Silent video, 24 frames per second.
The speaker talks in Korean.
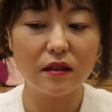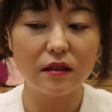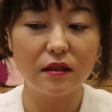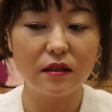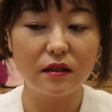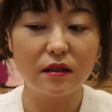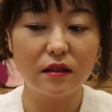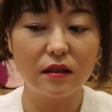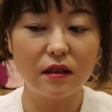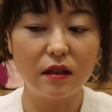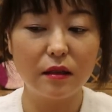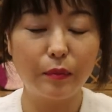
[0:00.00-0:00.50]

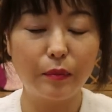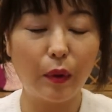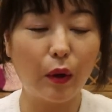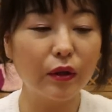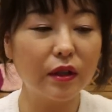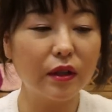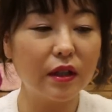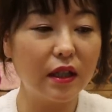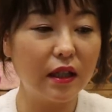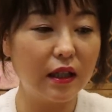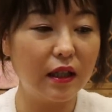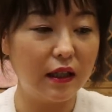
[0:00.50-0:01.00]
그
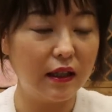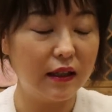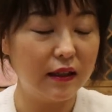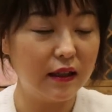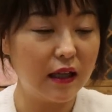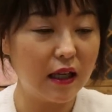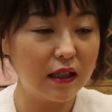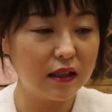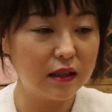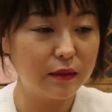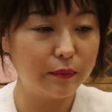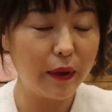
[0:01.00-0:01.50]
버디
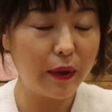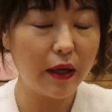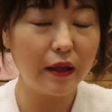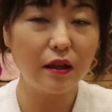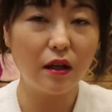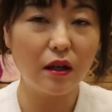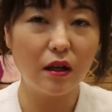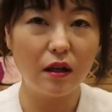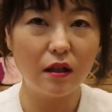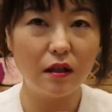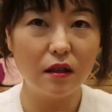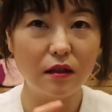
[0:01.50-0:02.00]
레이스
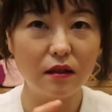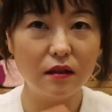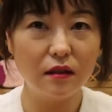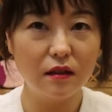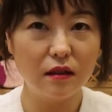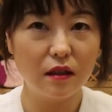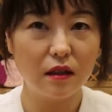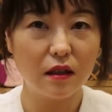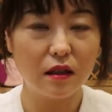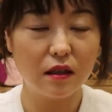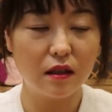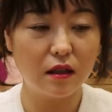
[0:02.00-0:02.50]
패널
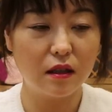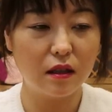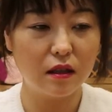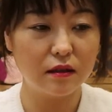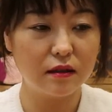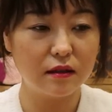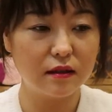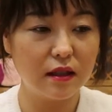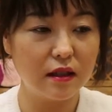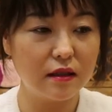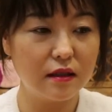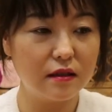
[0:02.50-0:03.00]

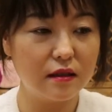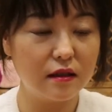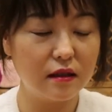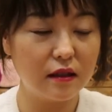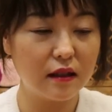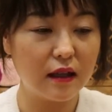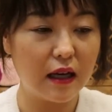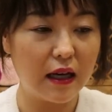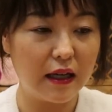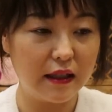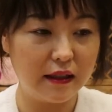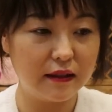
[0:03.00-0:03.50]
어,
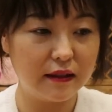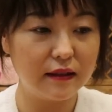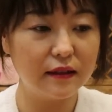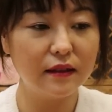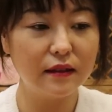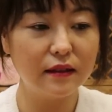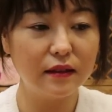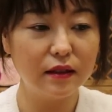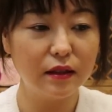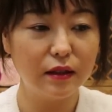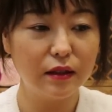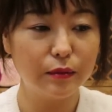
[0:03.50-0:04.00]
스티치
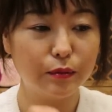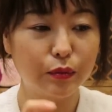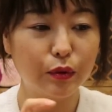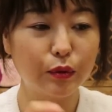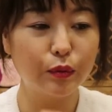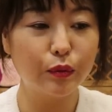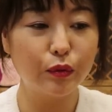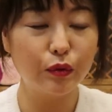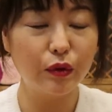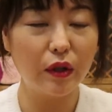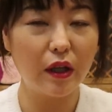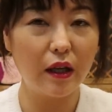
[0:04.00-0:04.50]
가이드
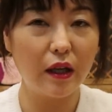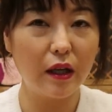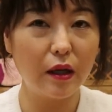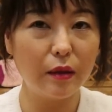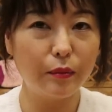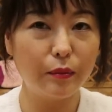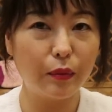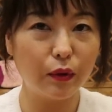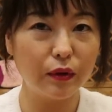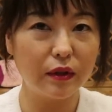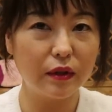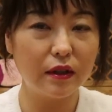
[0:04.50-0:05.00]

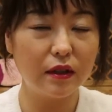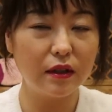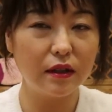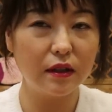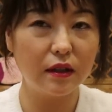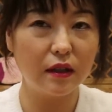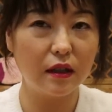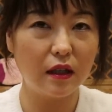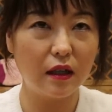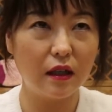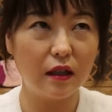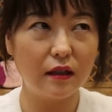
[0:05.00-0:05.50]
부분에
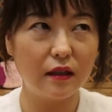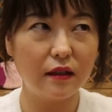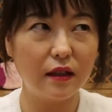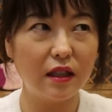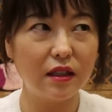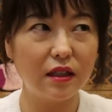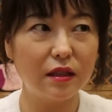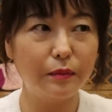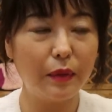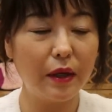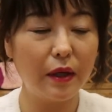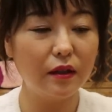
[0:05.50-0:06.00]
버디 어,
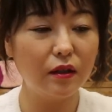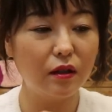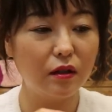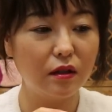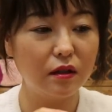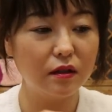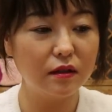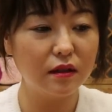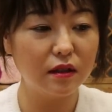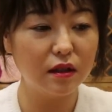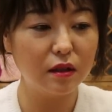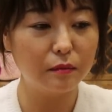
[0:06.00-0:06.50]
레이스
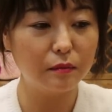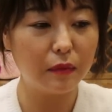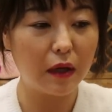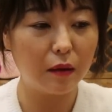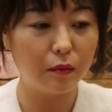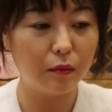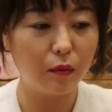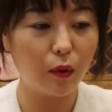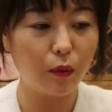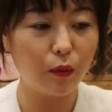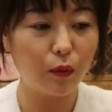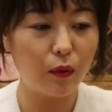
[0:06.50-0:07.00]
패널 뜨는
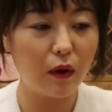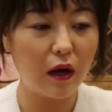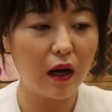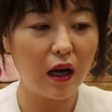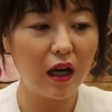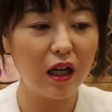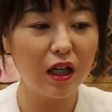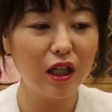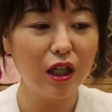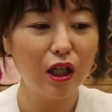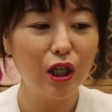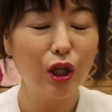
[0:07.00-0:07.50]

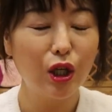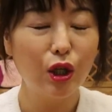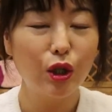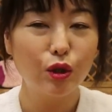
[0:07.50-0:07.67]
방법과